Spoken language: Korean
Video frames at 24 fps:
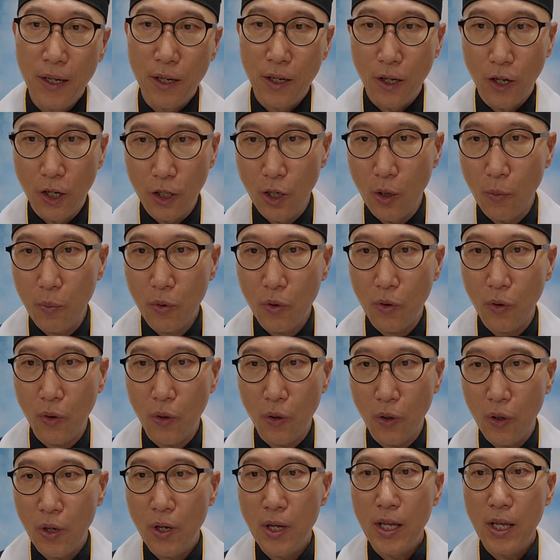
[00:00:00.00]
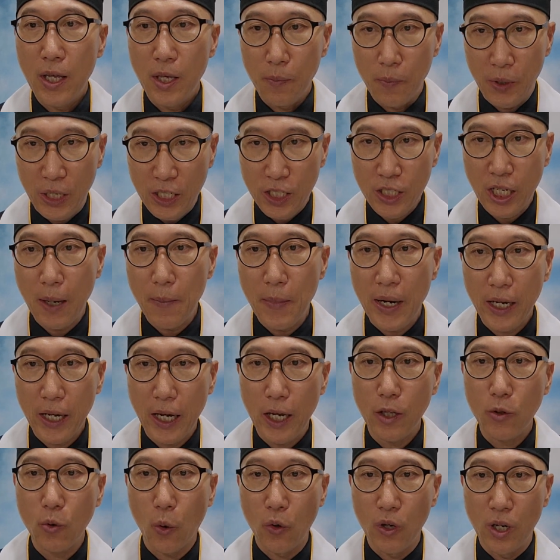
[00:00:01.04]
어렵고
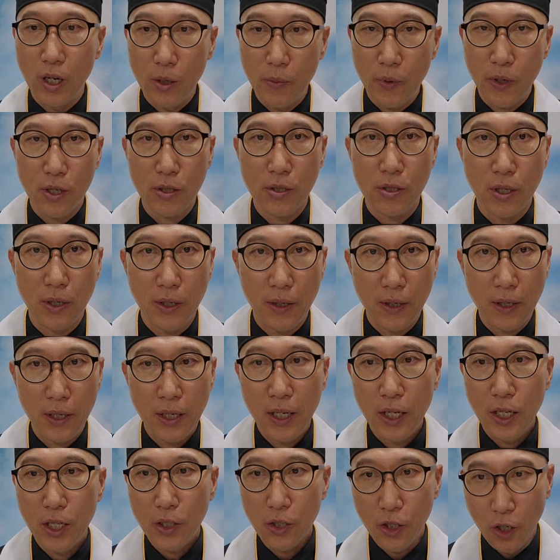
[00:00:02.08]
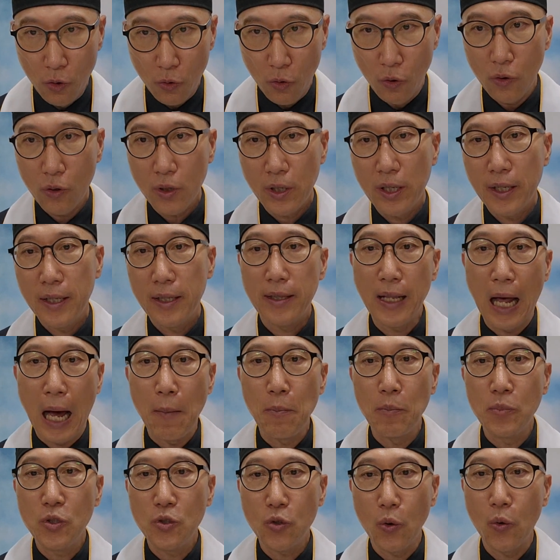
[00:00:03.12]
비참하게 돈을 벌어서 결국
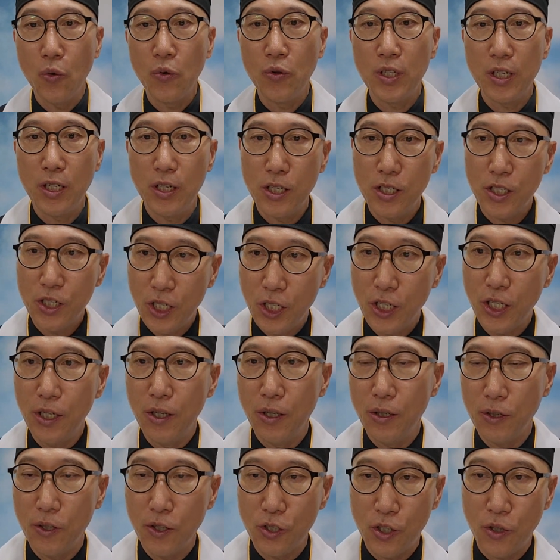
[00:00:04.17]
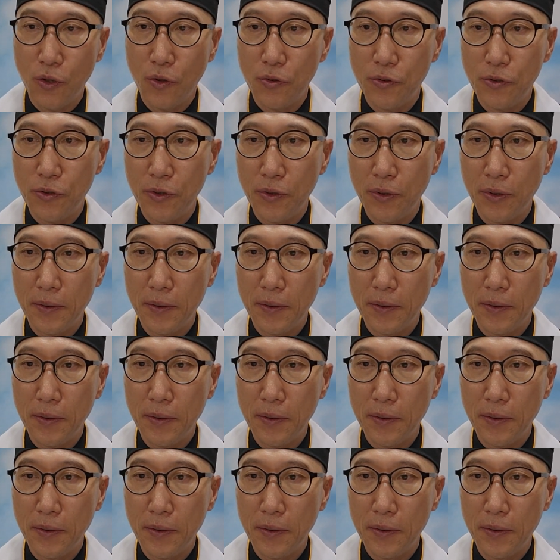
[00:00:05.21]
남 좋은 일을 시키는 것이었죠.